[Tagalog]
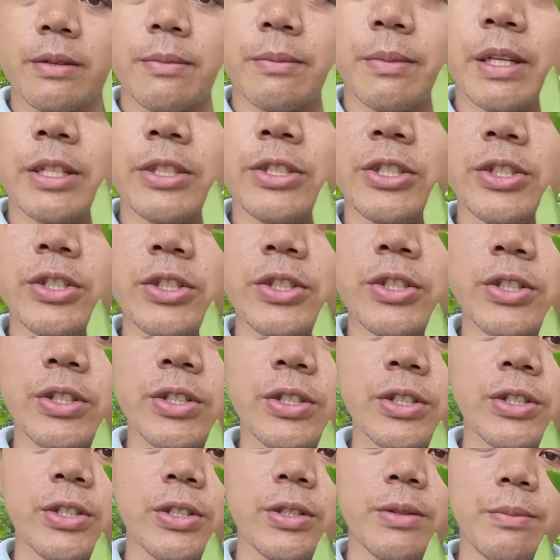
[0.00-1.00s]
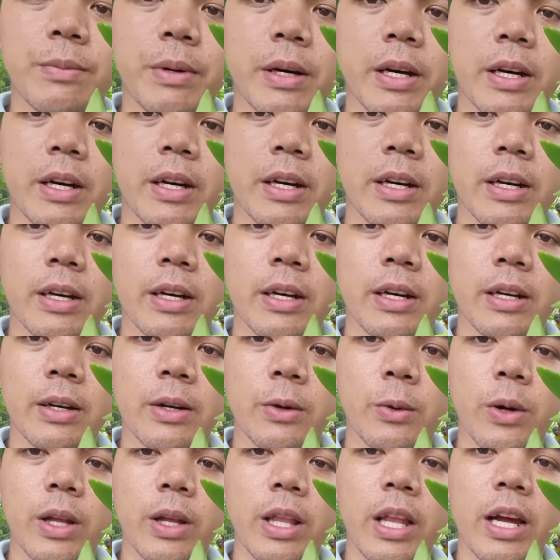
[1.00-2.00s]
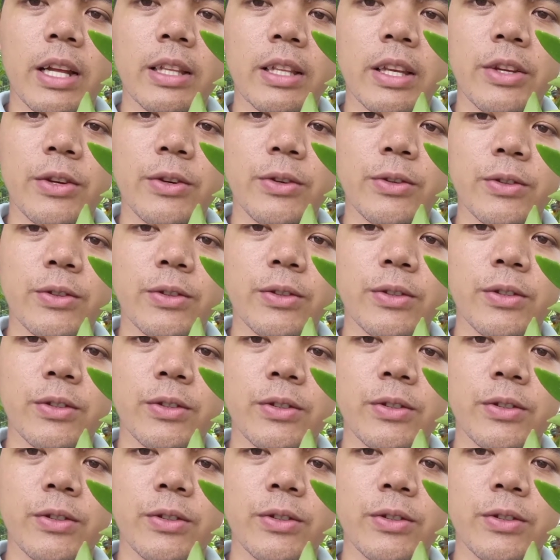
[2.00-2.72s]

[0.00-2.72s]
medyo pa wala na yung